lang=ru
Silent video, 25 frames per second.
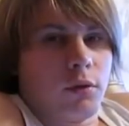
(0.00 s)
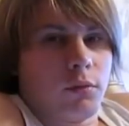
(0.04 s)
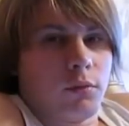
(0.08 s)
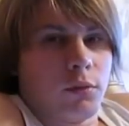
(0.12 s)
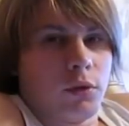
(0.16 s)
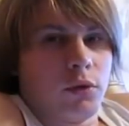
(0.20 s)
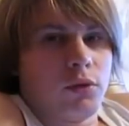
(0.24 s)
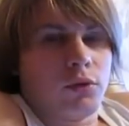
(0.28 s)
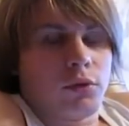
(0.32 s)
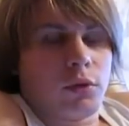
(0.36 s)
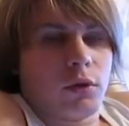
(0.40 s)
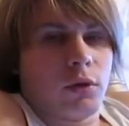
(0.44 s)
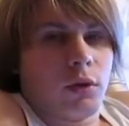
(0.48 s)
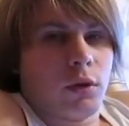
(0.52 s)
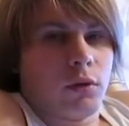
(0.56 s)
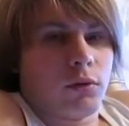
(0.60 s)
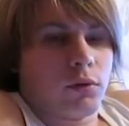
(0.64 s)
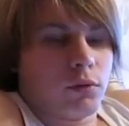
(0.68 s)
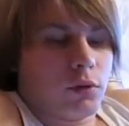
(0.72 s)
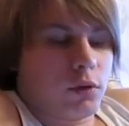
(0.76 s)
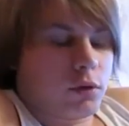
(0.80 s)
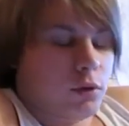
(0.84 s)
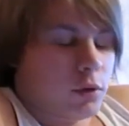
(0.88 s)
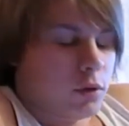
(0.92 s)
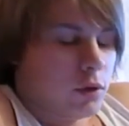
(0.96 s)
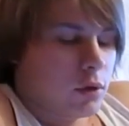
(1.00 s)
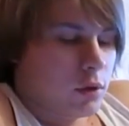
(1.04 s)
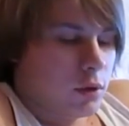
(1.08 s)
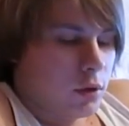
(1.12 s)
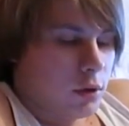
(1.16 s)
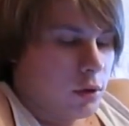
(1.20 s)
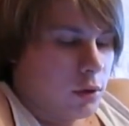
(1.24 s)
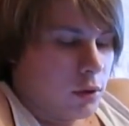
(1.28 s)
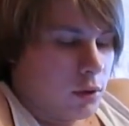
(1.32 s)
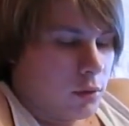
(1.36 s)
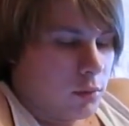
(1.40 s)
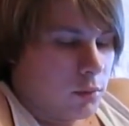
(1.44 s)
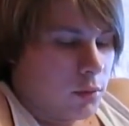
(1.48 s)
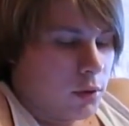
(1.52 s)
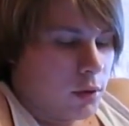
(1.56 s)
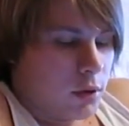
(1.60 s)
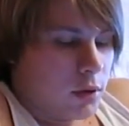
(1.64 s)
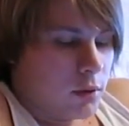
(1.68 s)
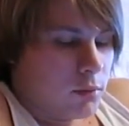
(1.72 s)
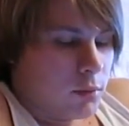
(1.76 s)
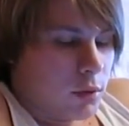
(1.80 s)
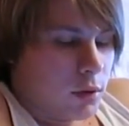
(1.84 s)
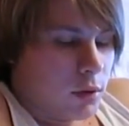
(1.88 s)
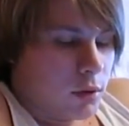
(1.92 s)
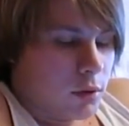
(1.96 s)
Мою заявку несколько дней
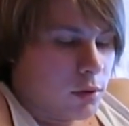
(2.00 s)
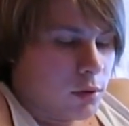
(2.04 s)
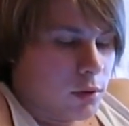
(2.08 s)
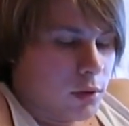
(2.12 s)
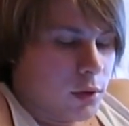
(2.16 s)
принимали.